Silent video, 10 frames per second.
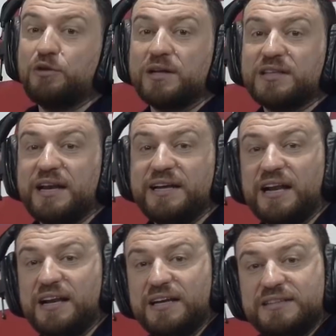الوحدة الوطنية
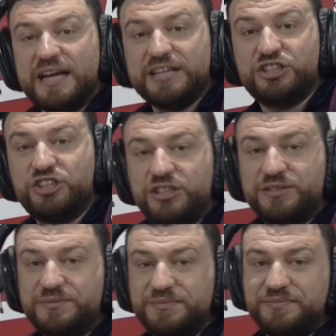للإنتاج
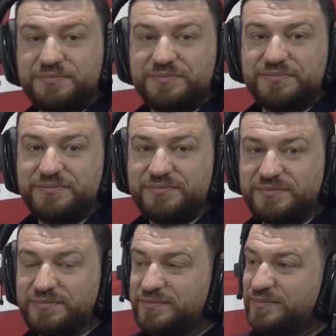اي
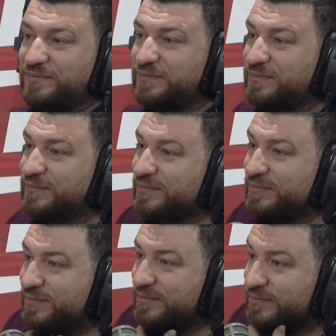إيه،
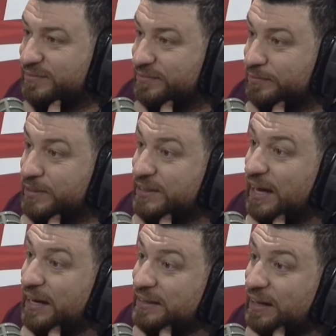حبذا
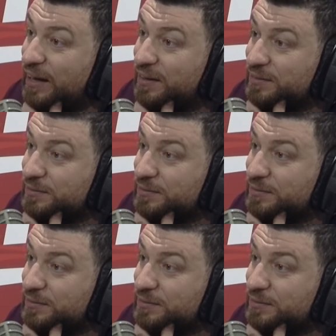بتزغريتها